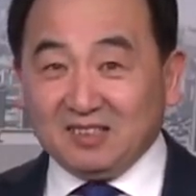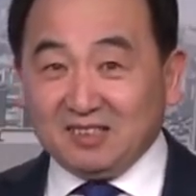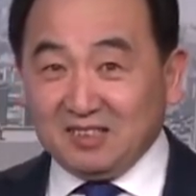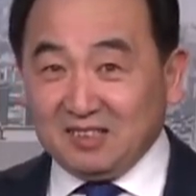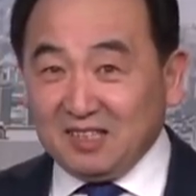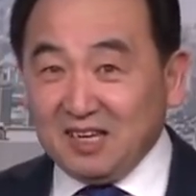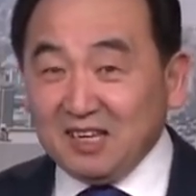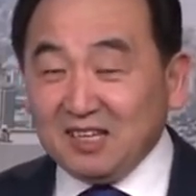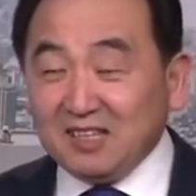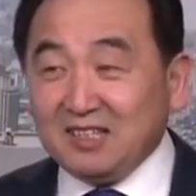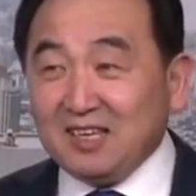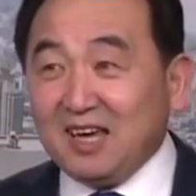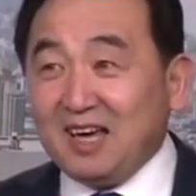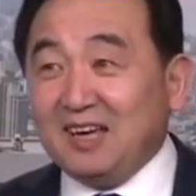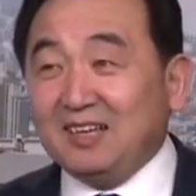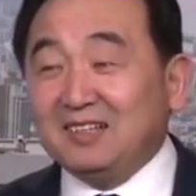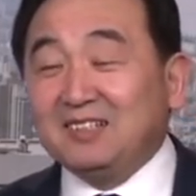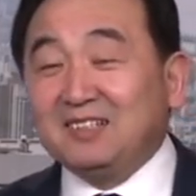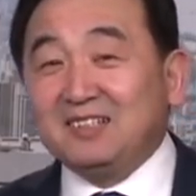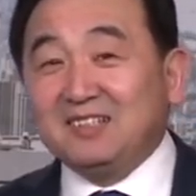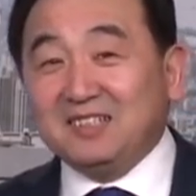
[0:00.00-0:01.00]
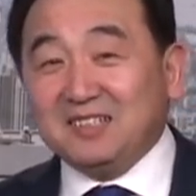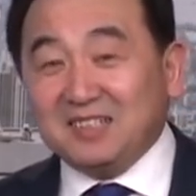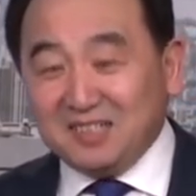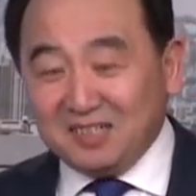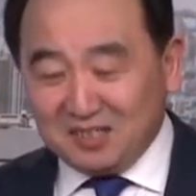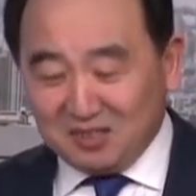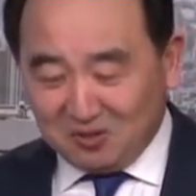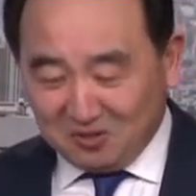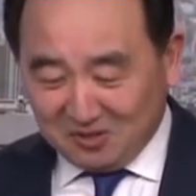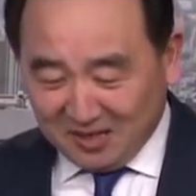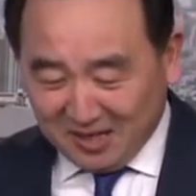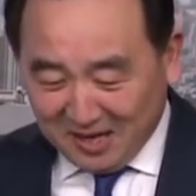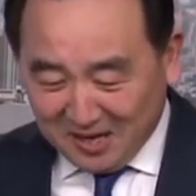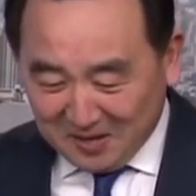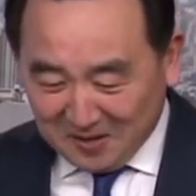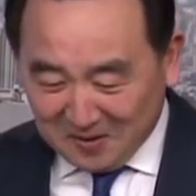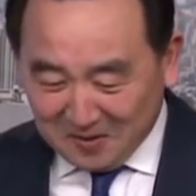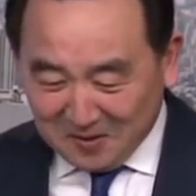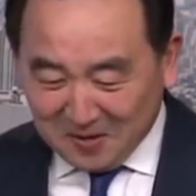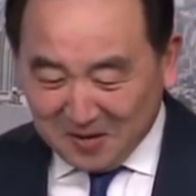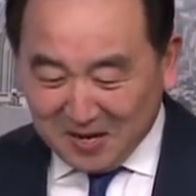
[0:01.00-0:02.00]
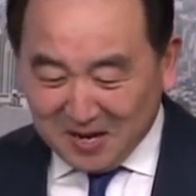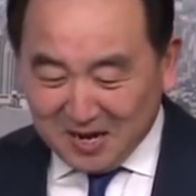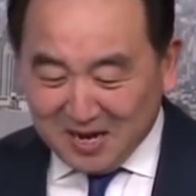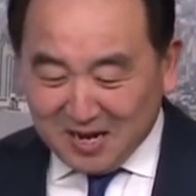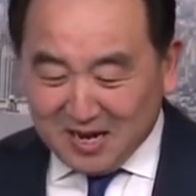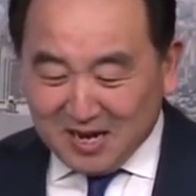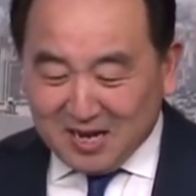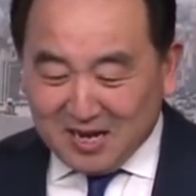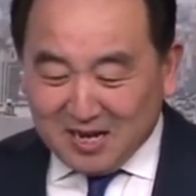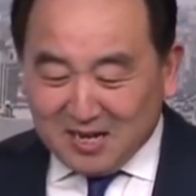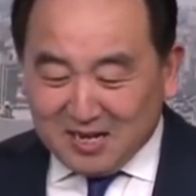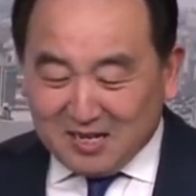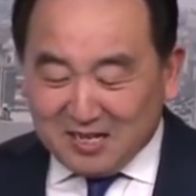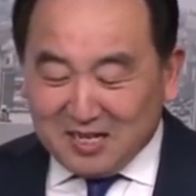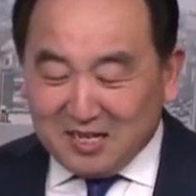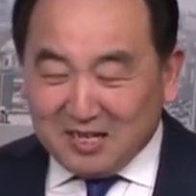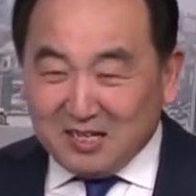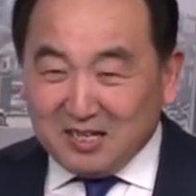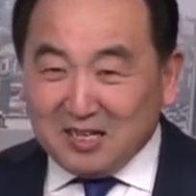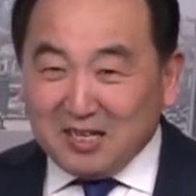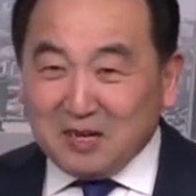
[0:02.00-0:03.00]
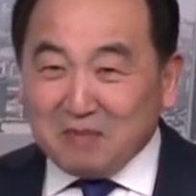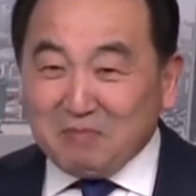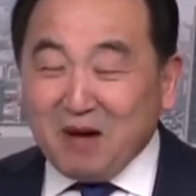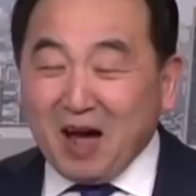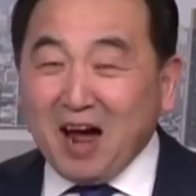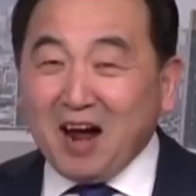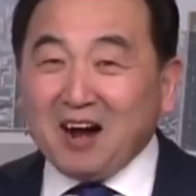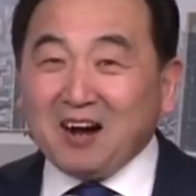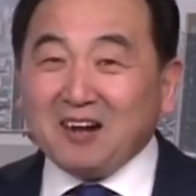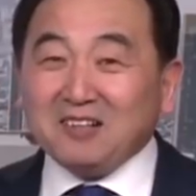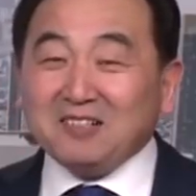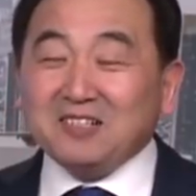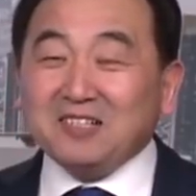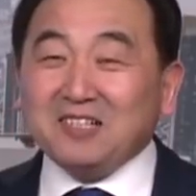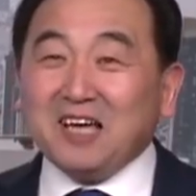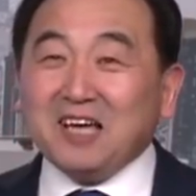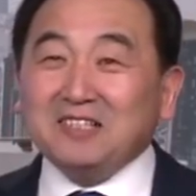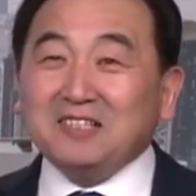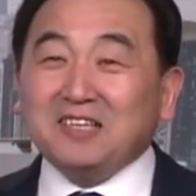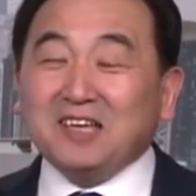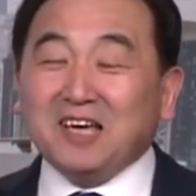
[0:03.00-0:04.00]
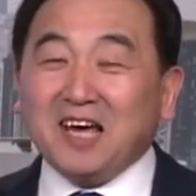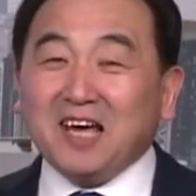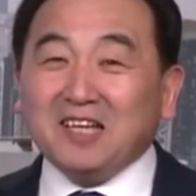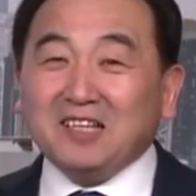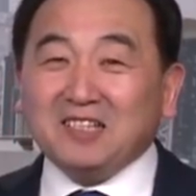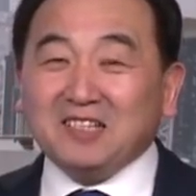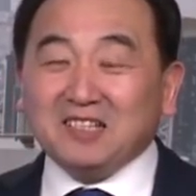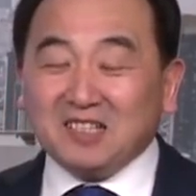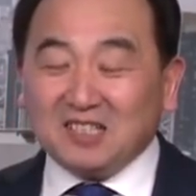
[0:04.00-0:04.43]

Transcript: 今年是辛丑年，一百二十年前，